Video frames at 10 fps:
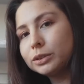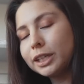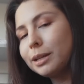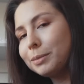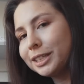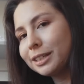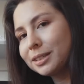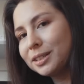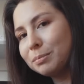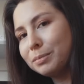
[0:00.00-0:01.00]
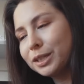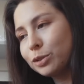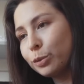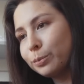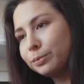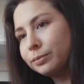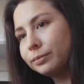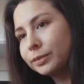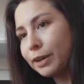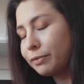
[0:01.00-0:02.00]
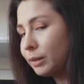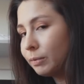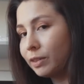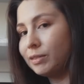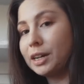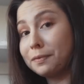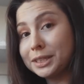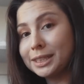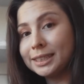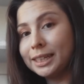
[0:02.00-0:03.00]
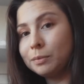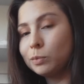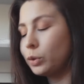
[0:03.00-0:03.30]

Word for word: Und dann nehme ich das mit zum Kaffee, wenn wir Kaffee trinken gehen.